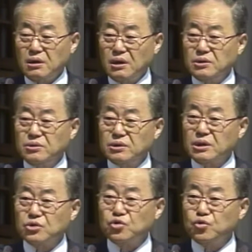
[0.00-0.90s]
아니
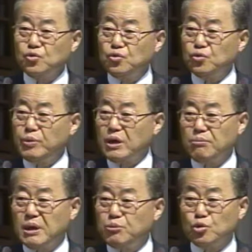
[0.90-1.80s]
어떻게
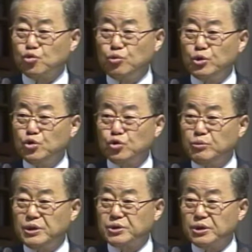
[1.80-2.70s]
수백만 명 굶어
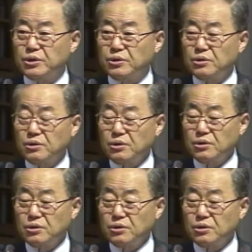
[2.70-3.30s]
죽이면서